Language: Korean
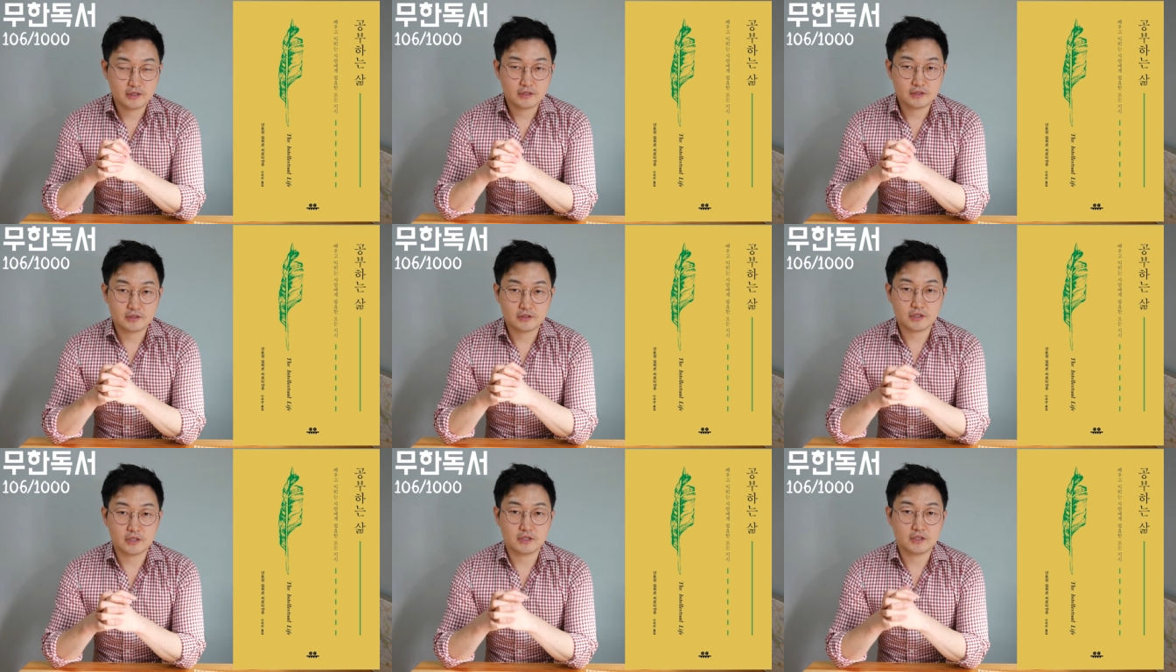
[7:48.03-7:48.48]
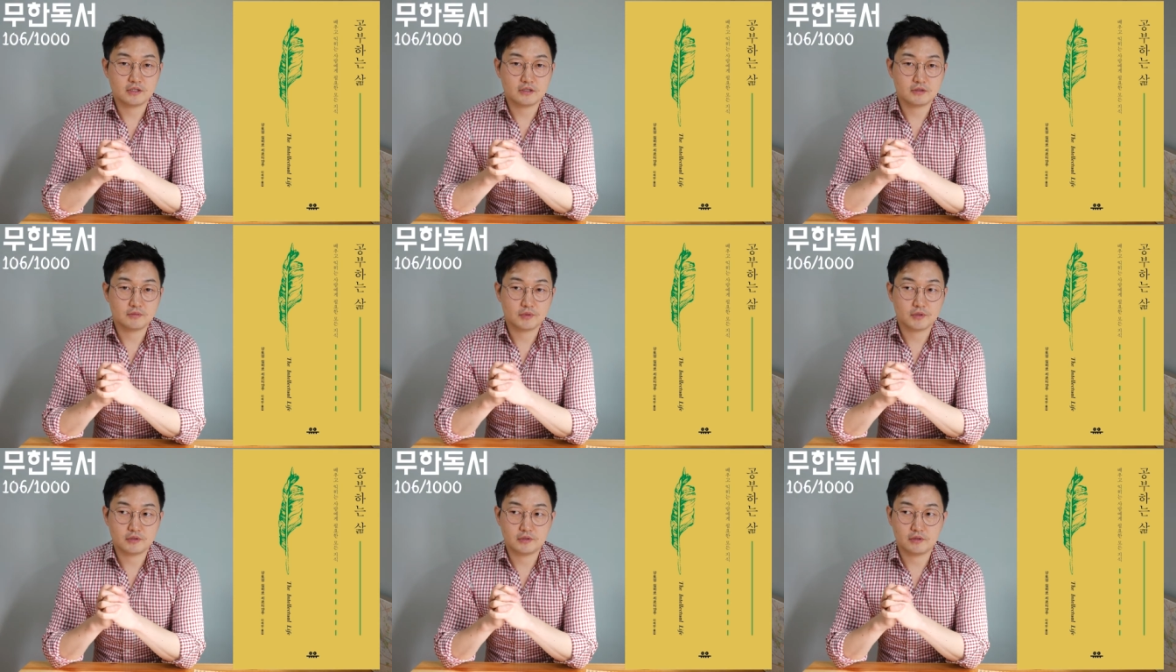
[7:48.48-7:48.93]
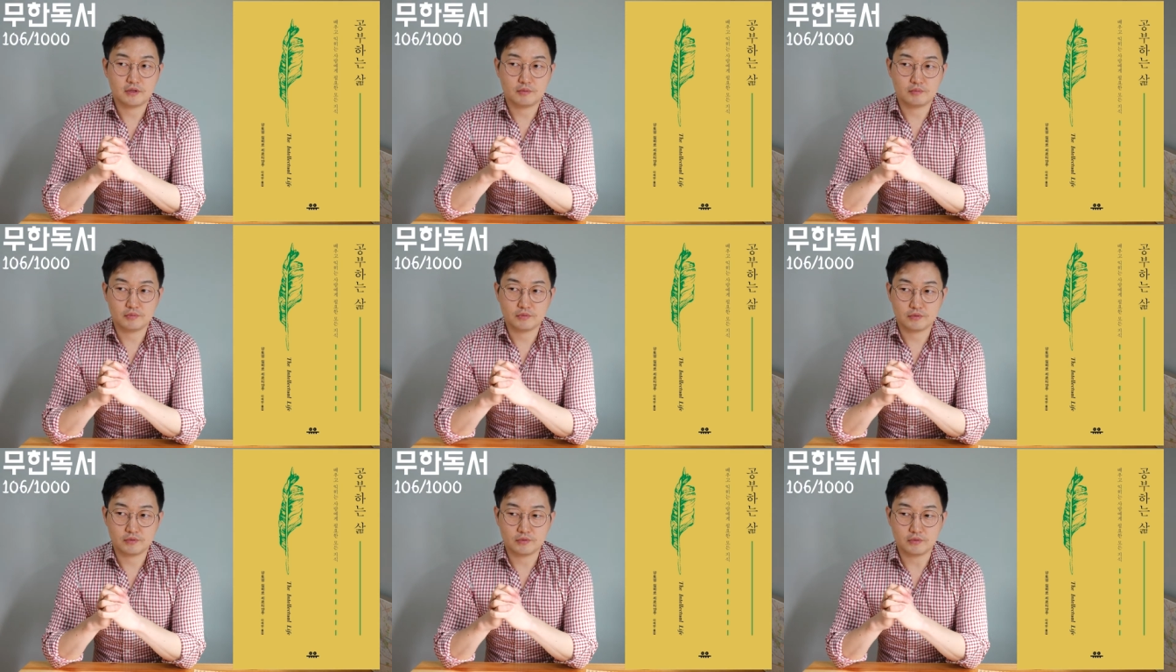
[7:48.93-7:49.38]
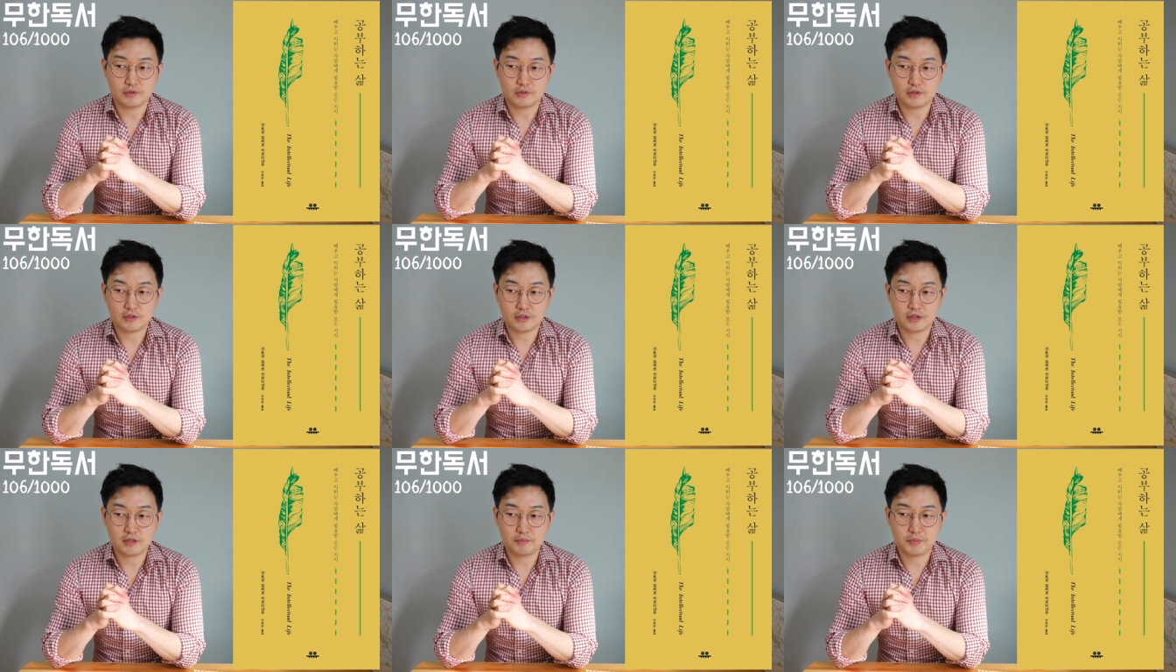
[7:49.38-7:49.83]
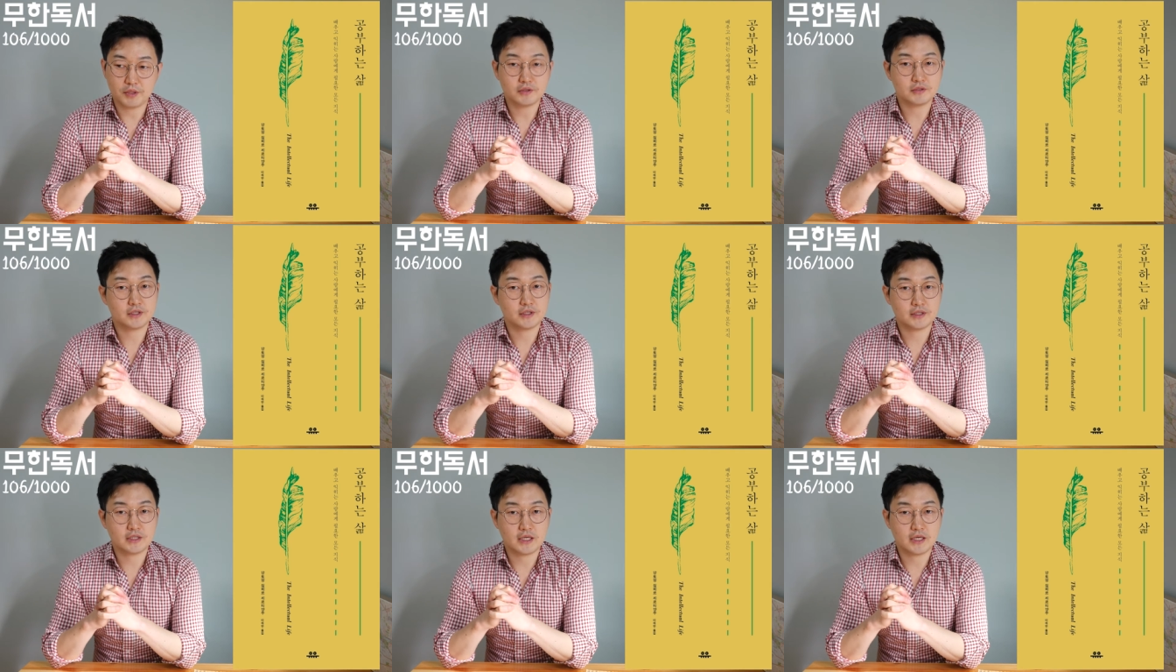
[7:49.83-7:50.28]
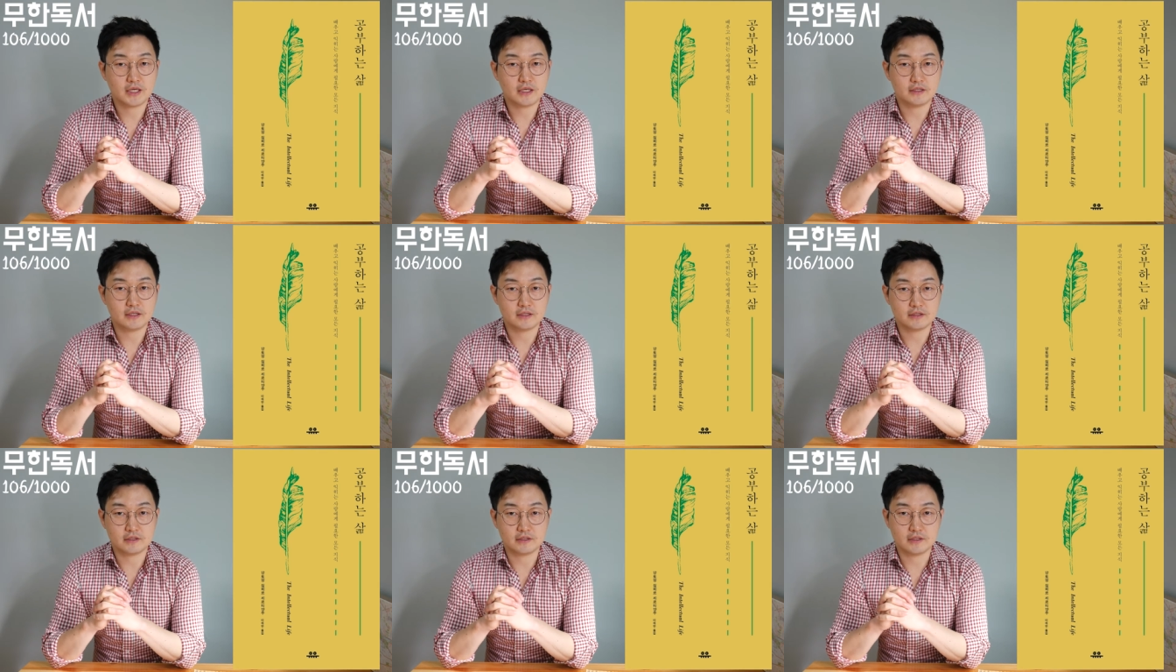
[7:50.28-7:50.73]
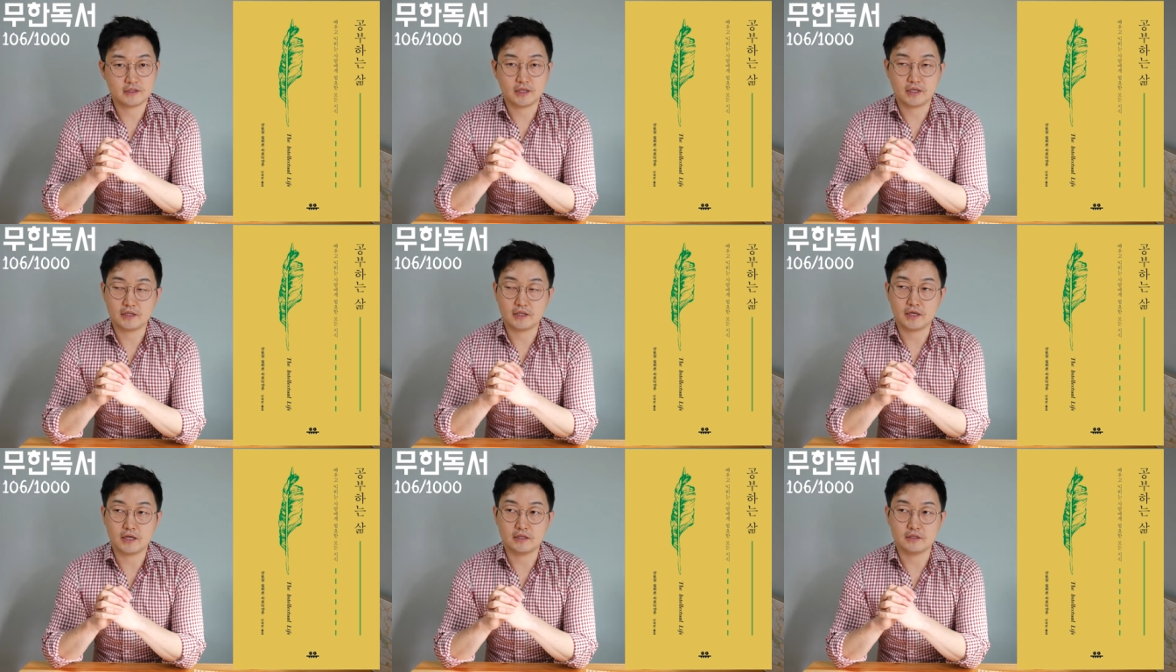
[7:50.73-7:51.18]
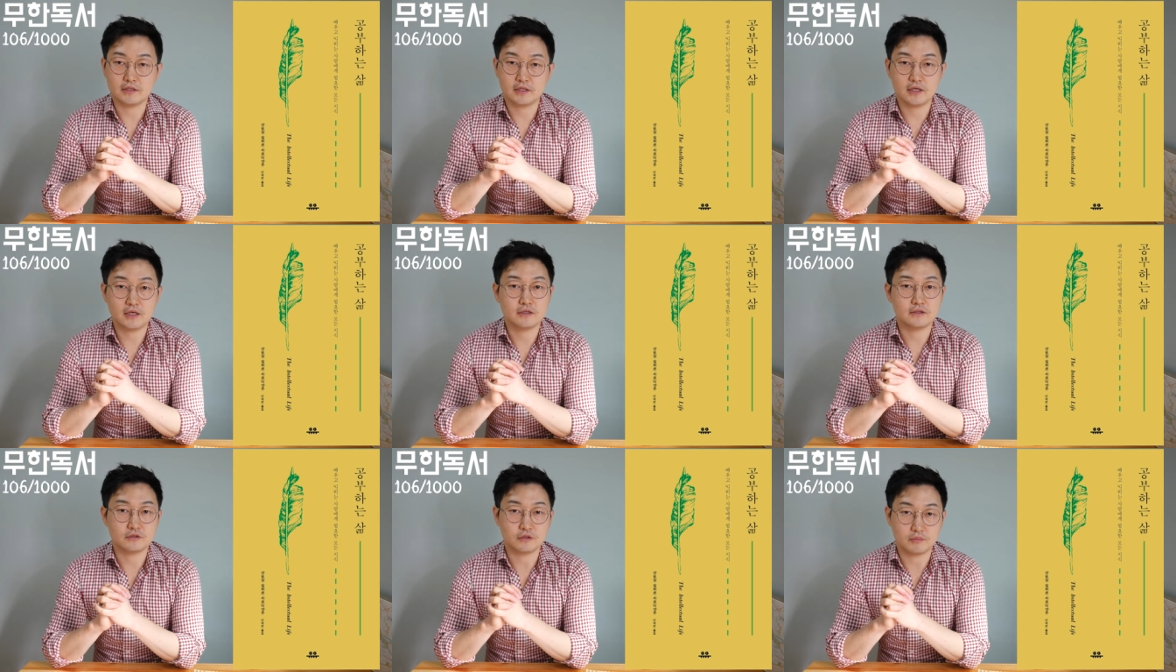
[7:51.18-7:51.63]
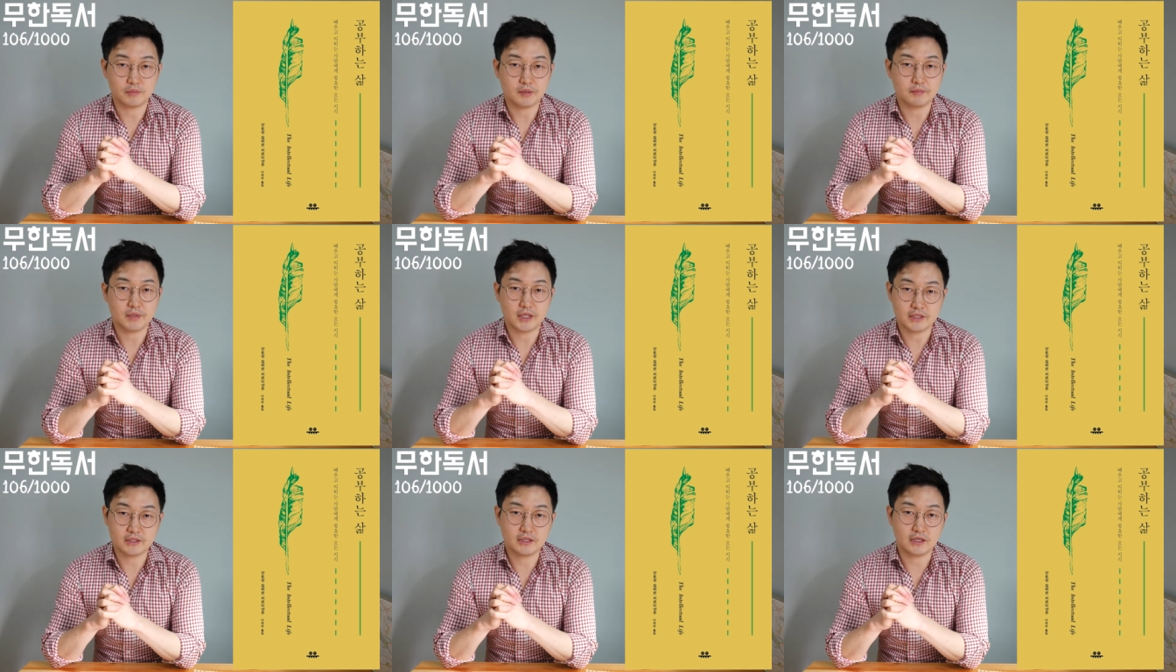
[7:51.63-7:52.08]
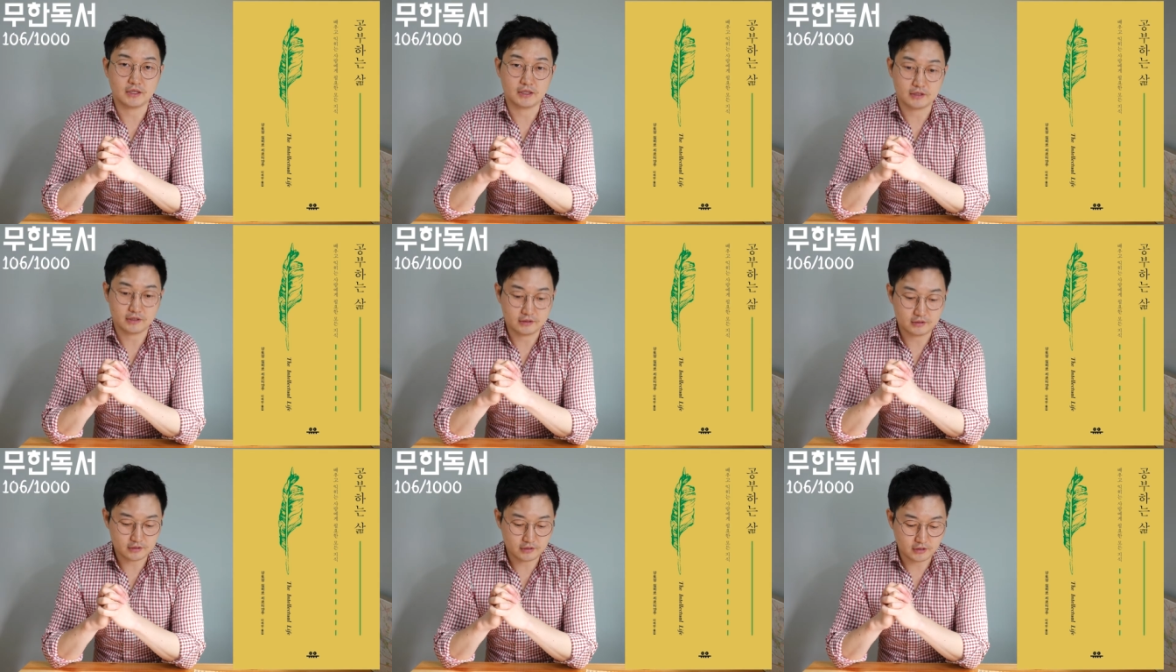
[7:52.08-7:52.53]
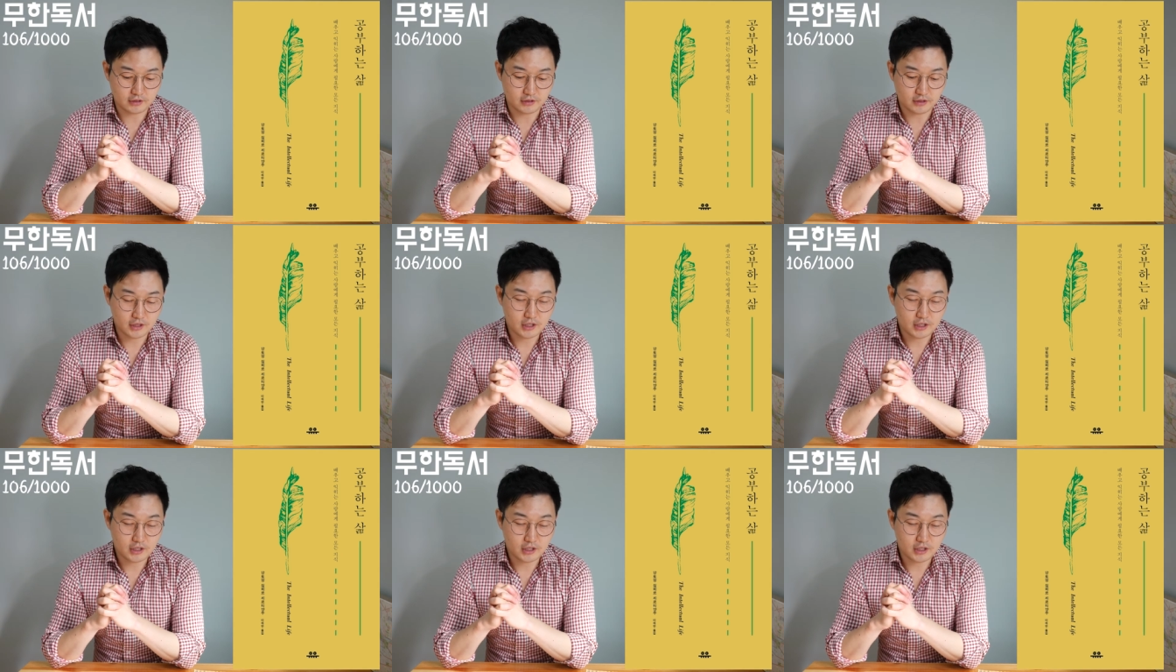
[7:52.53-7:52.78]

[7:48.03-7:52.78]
이 책을 읽으면서 앞으로 어떻게 평생 살아야 될지에 대한 생각을 정말 많이 하게 됐어요.